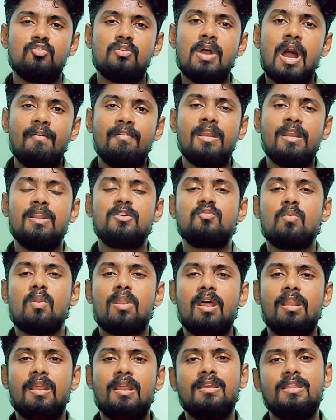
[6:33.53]
ஸோ அவர் என்ன
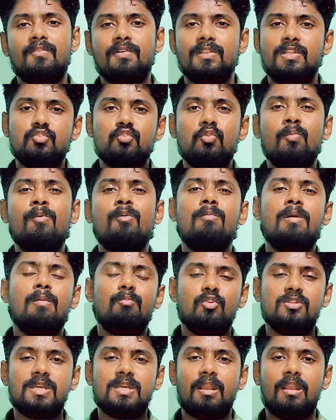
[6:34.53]
சொல்றாருன்னா இதை வந்து சுமூகமாக
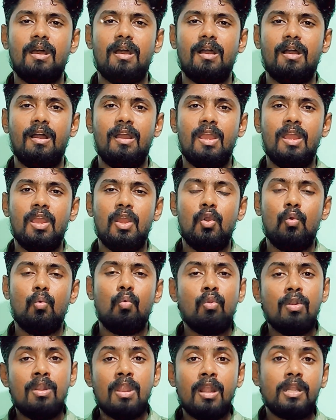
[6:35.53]
முடிச்சிடலாம்
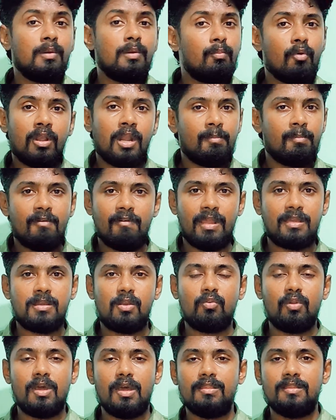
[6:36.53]
உள்நாட்டு போரை நம்ம
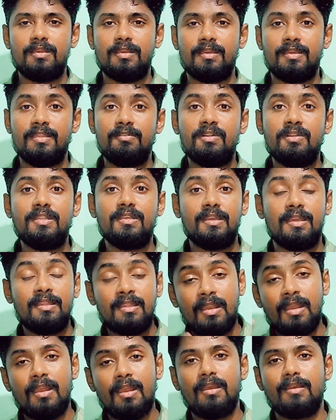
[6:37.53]
வளர்க்கக்கூடாது இது வந்து
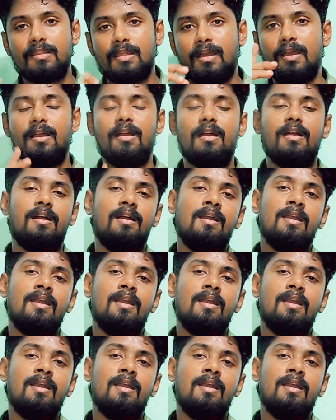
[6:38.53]
எதிரிகளுக்கு தான்